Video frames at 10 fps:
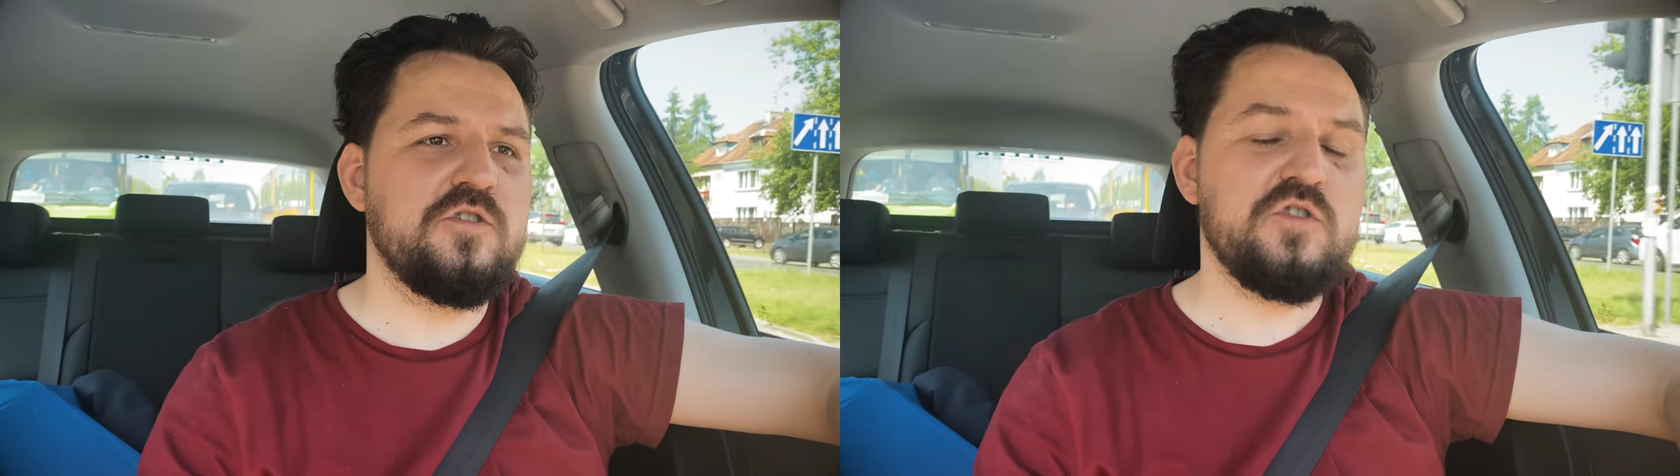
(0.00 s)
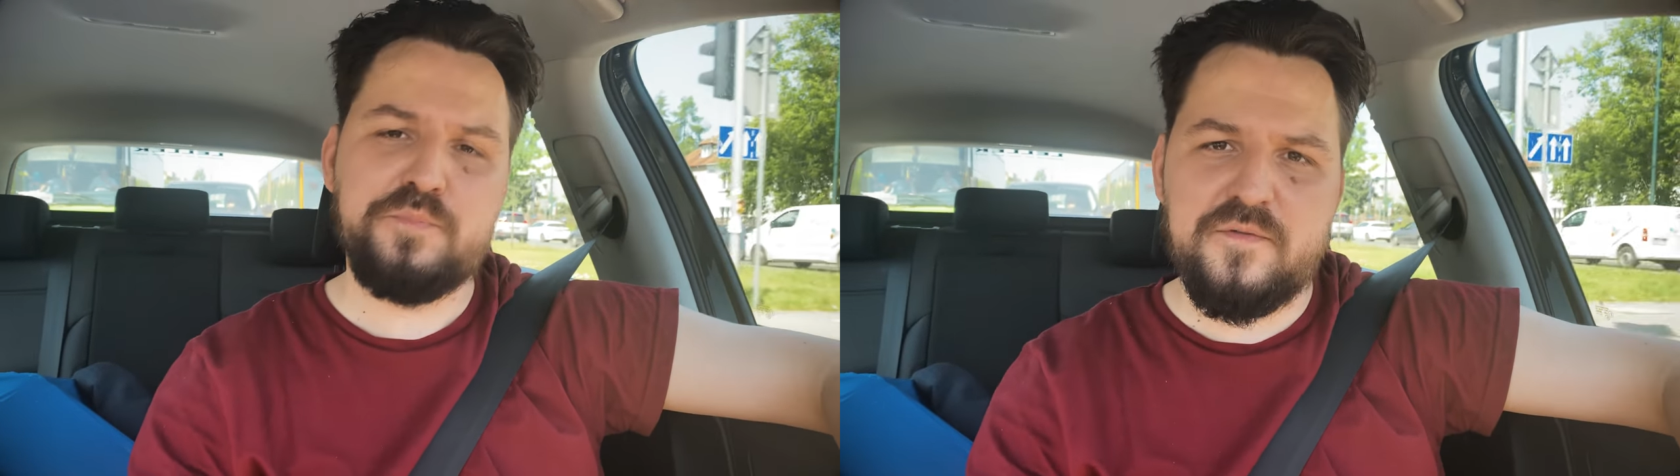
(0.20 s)

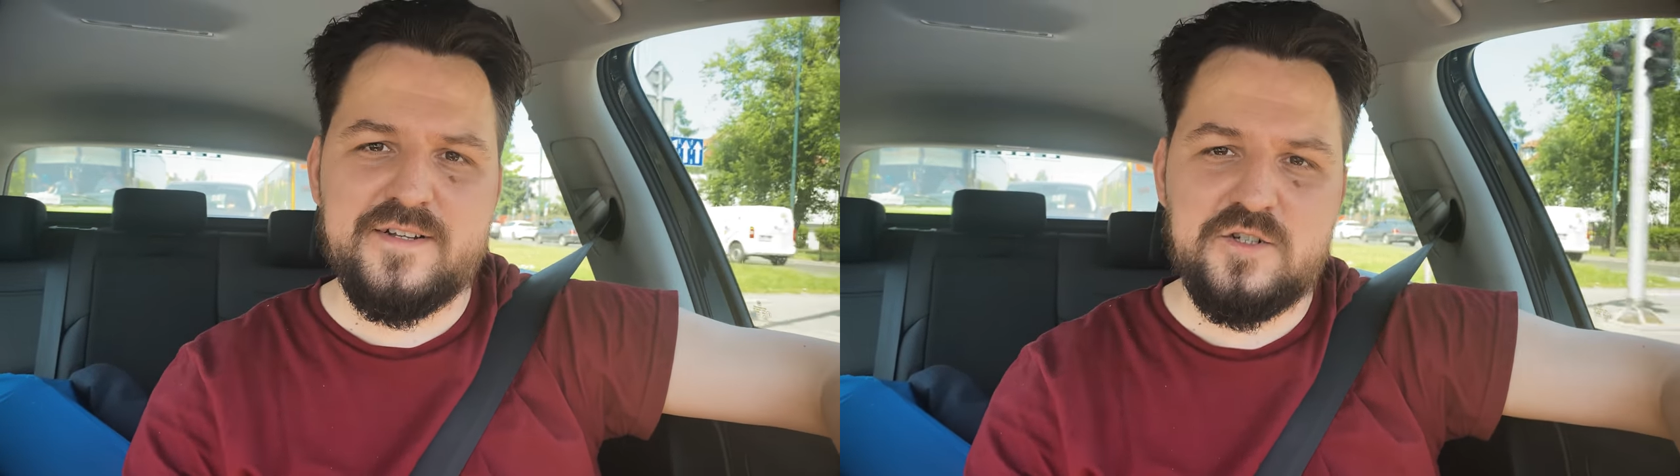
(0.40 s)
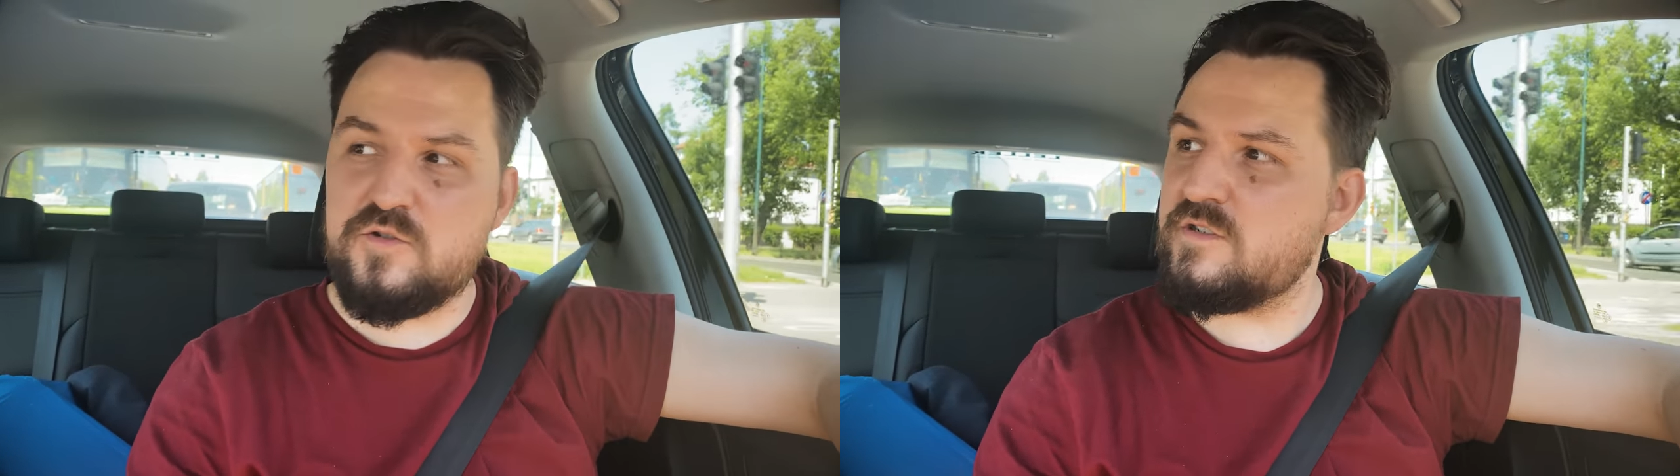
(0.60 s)
z
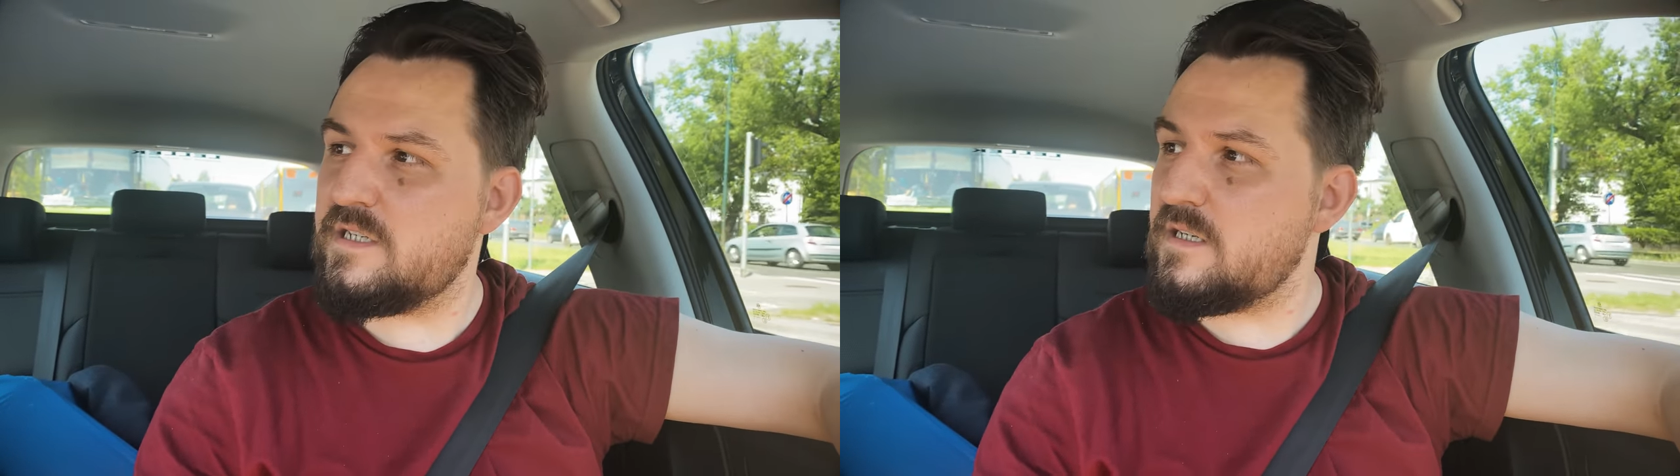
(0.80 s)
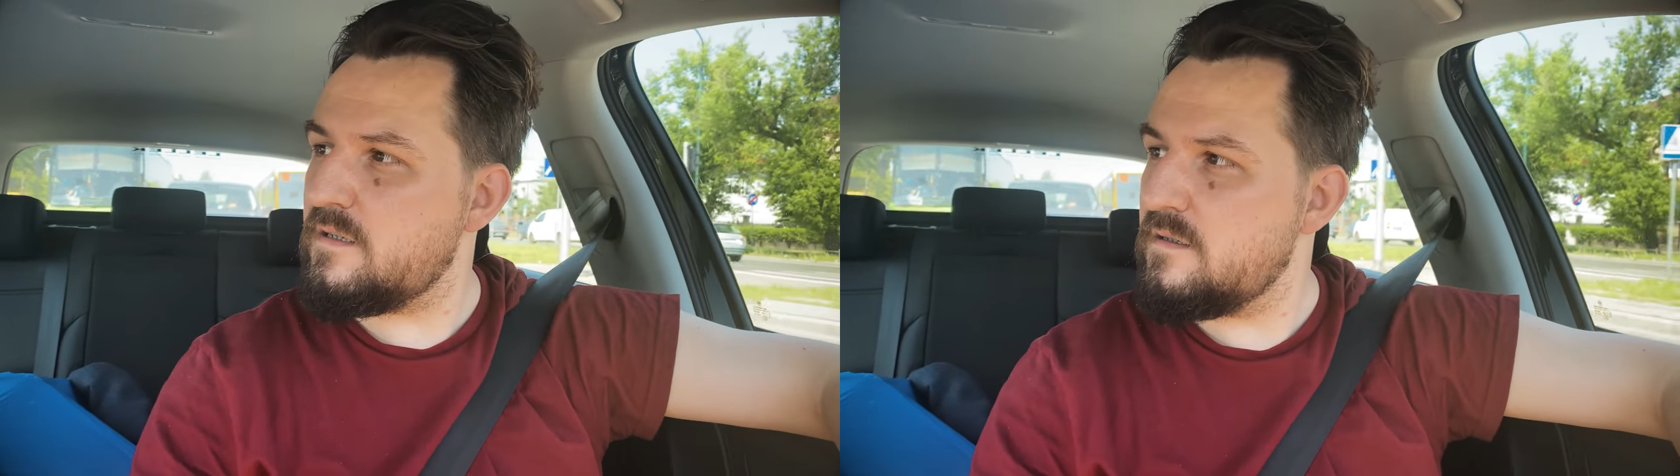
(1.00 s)

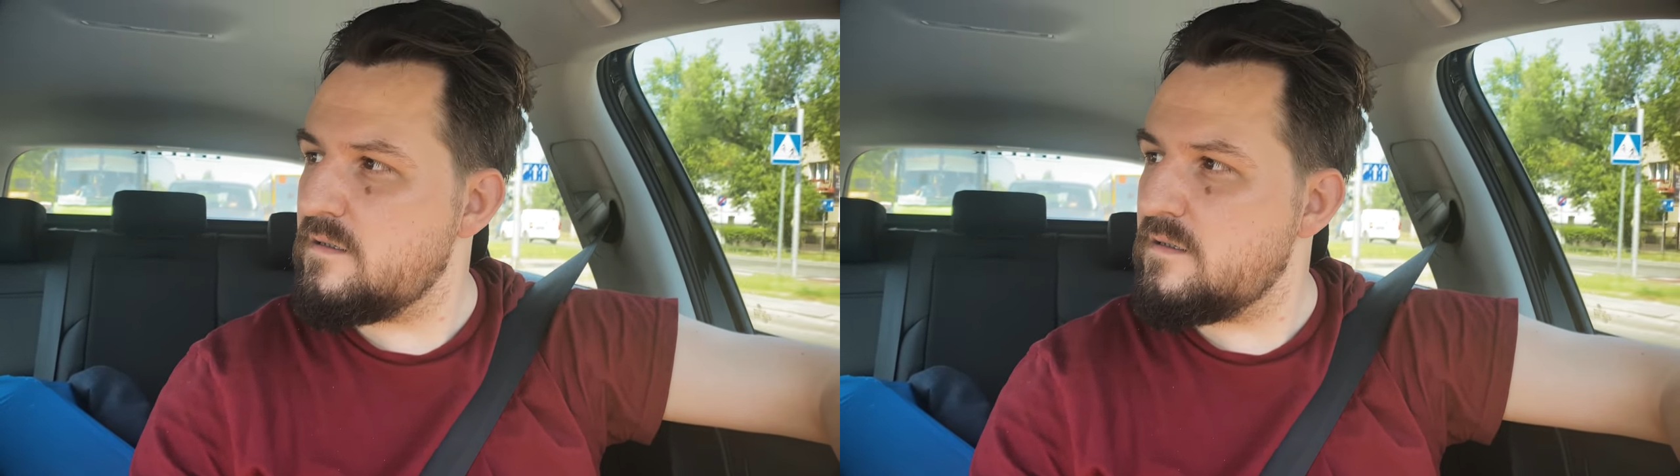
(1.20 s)
prowadzących